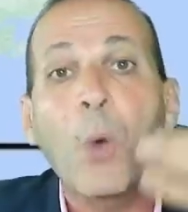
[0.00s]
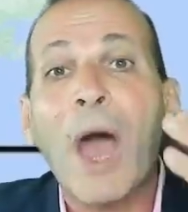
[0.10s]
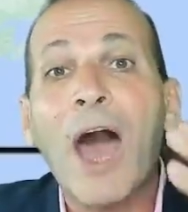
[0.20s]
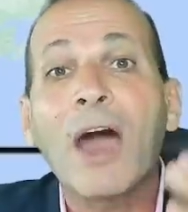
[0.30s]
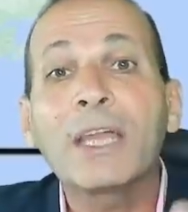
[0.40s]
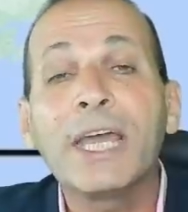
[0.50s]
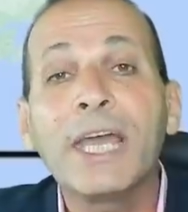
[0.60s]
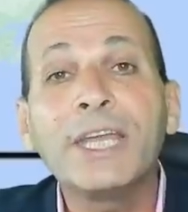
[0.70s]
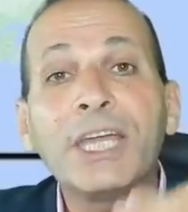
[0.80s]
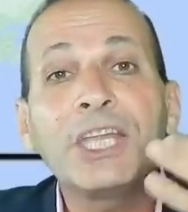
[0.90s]

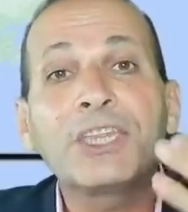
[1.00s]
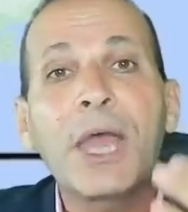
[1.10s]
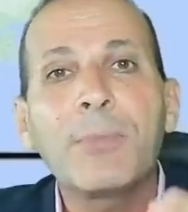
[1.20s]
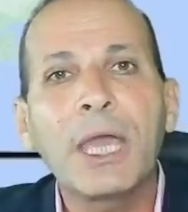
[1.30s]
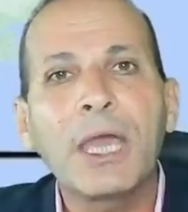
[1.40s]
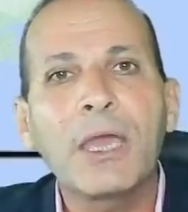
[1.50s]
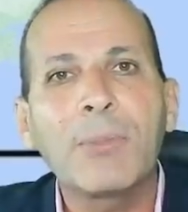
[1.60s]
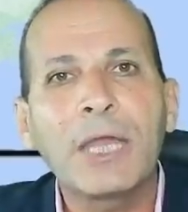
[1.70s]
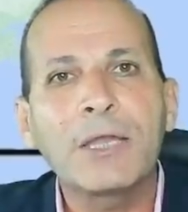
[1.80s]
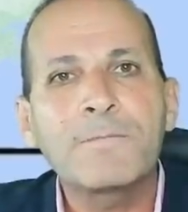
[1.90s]
وعقلاني
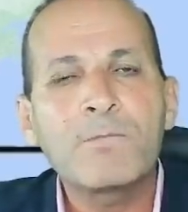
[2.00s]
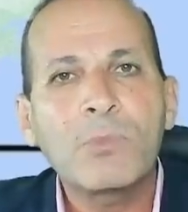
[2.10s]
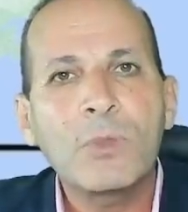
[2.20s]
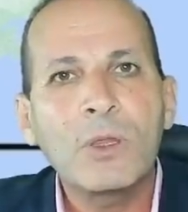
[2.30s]
تماما